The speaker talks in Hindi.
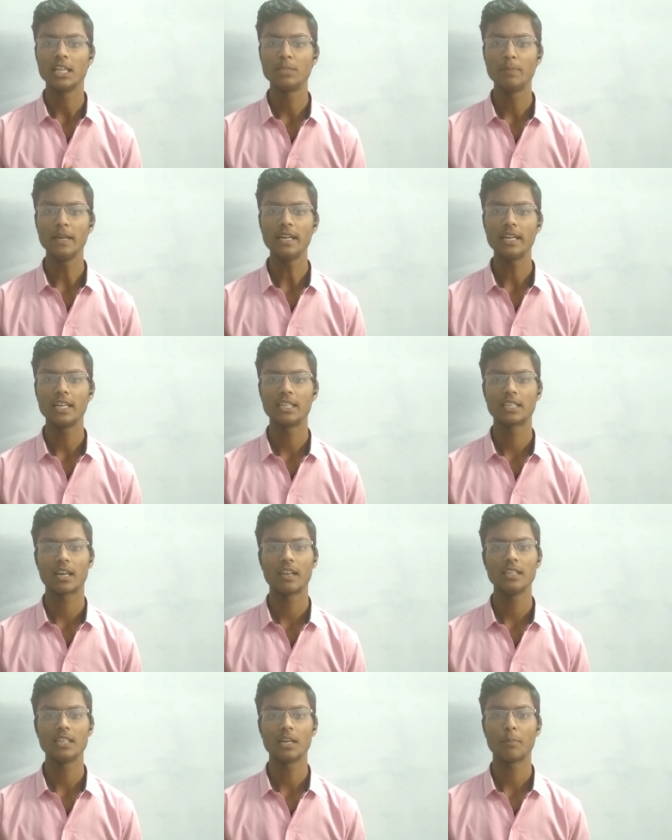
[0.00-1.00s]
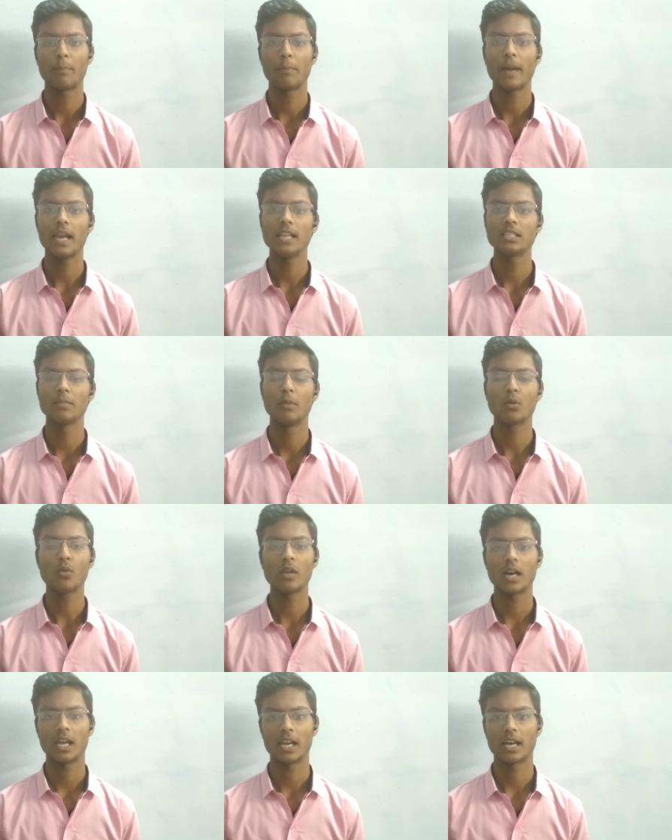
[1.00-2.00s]
स्पीड टेस्ट का रिजल्ट पहले से
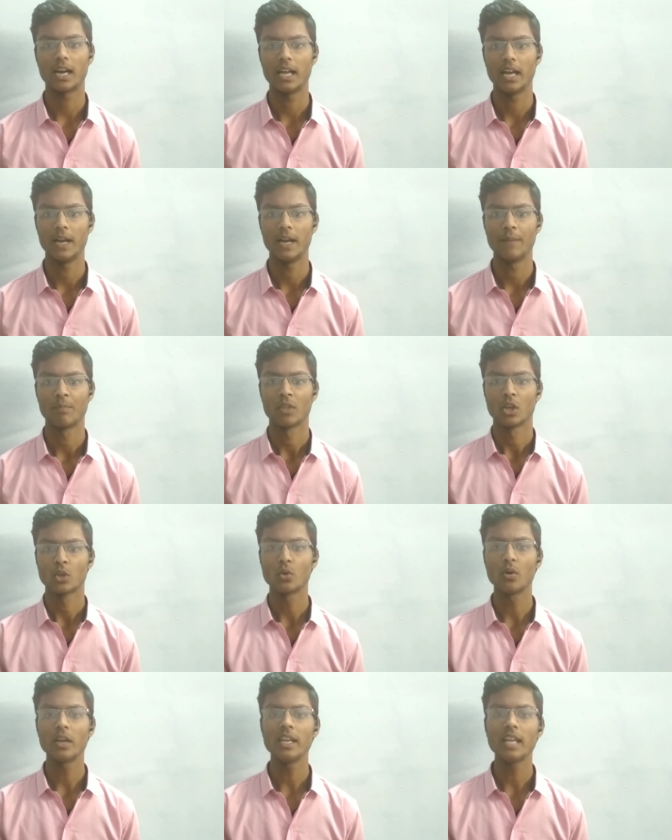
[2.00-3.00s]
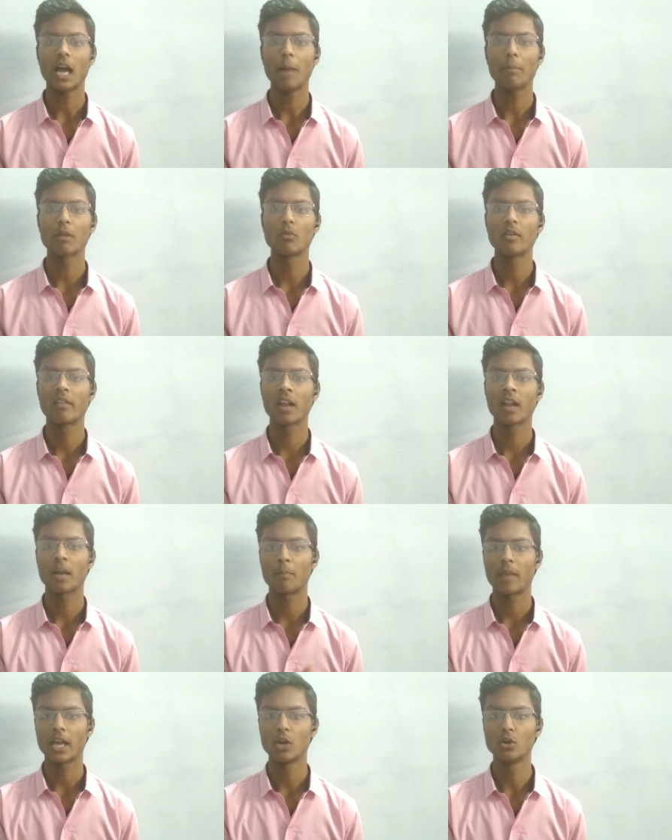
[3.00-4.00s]
बिल्कुल अलग आया है क्योंकि यहाँ पर वो ट्रिक
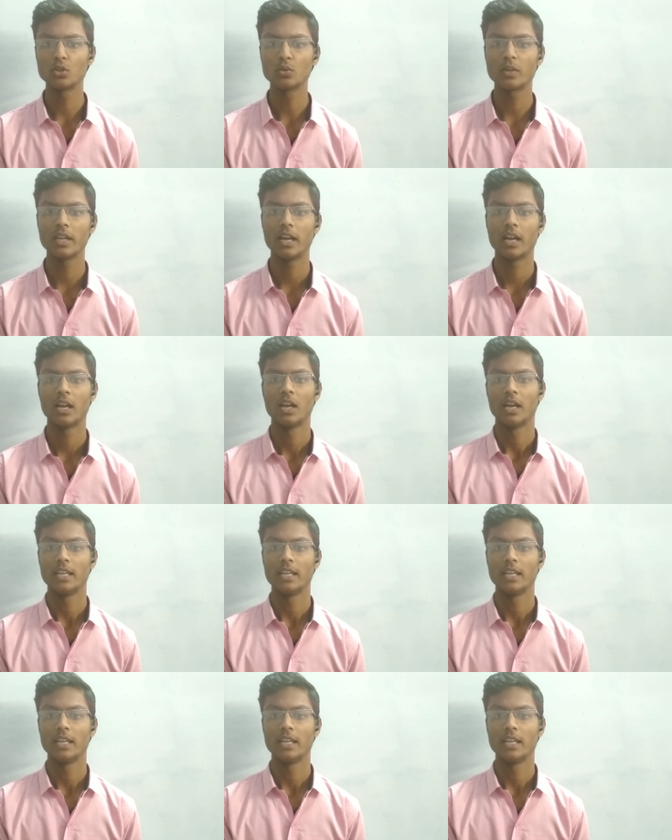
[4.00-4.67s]
अप्लाई हो चुकी है